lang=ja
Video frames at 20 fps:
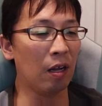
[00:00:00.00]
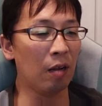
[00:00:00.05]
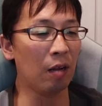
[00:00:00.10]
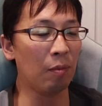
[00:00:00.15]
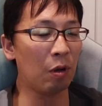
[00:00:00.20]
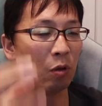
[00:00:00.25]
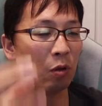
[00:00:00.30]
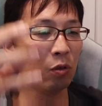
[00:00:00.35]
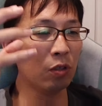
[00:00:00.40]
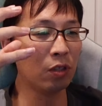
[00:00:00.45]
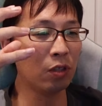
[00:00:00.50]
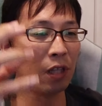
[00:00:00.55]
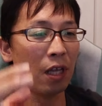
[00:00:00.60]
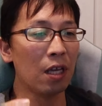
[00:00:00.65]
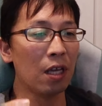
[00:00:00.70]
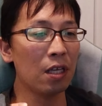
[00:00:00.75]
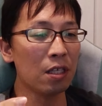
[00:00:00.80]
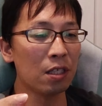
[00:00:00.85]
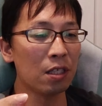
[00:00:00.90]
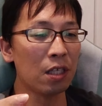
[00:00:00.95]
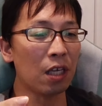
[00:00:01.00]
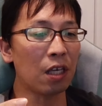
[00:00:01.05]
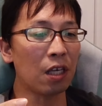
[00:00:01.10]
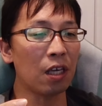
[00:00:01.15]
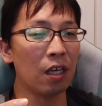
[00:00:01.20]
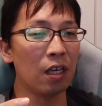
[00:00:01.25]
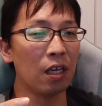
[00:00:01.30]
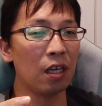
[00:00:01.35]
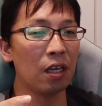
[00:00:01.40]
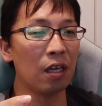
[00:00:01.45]
まあ運転
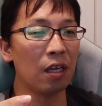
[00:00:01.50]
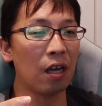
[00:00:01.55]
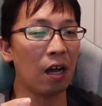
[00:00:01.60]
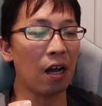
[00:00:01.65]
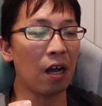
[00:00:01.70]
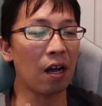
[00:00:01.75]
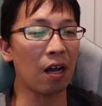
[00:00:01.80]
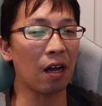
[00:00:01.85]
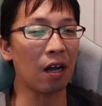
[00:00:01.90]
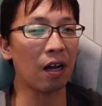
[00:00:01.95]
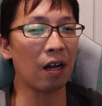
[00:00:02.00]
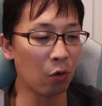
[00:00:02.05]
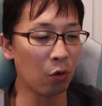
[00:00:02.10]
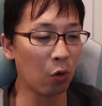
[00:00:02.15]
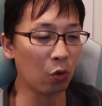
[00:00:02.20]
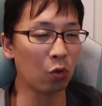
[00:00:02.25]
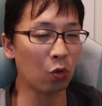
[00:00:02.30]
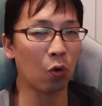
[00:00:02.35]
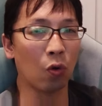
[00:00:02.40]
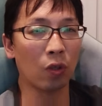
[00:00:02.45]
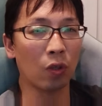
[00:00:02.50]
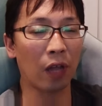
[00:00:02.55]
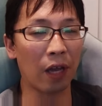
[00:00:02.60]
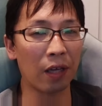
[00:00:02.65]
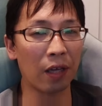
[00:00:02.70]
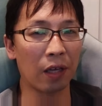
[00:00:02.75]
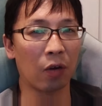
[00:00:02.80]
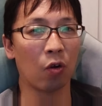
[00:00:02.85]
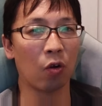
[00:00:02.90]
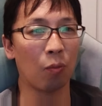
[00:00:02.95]
席がフロントの
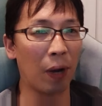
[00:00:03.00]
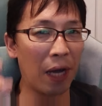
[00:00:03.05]
タイヤの